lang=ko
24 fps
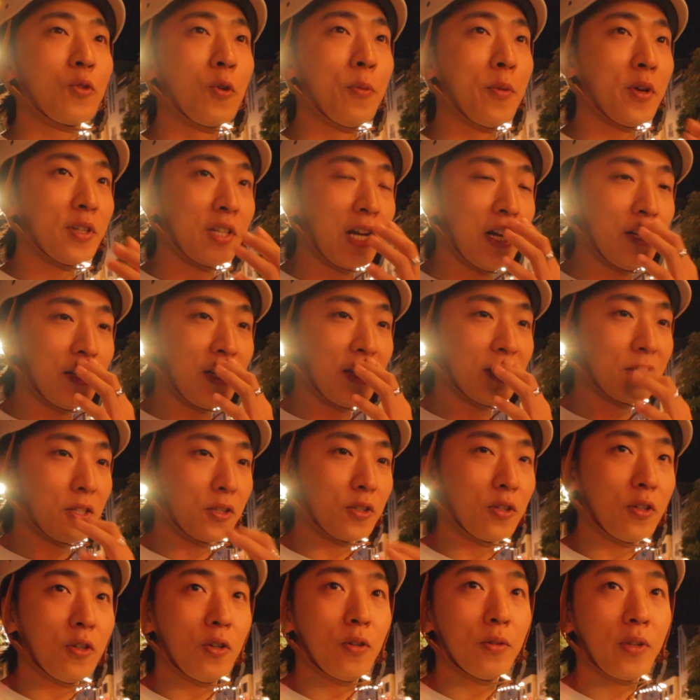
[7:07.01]
조명이 잘 돼
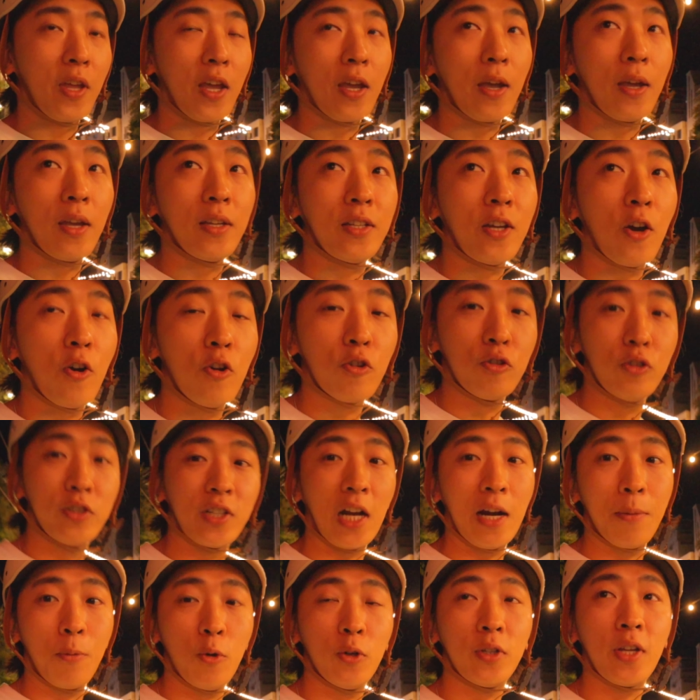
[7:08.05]
있어서 되게
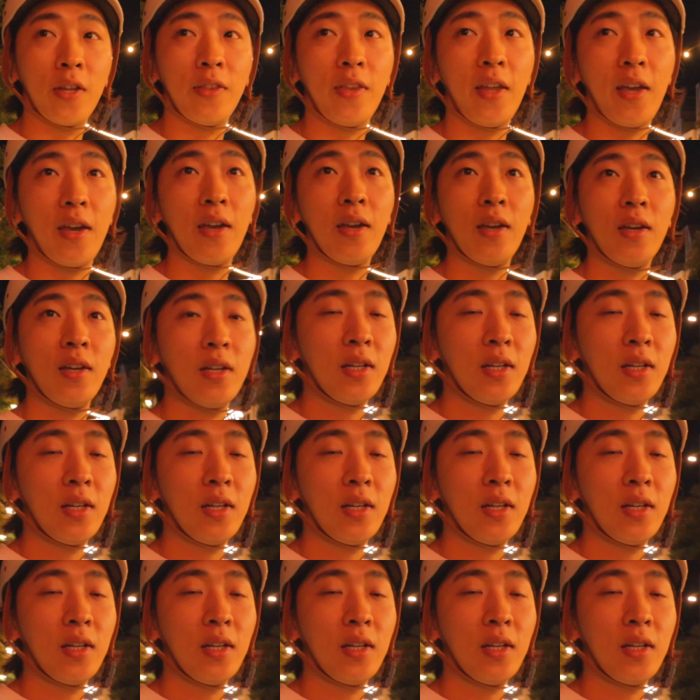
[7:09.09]
제얼굴잘 보일 텐데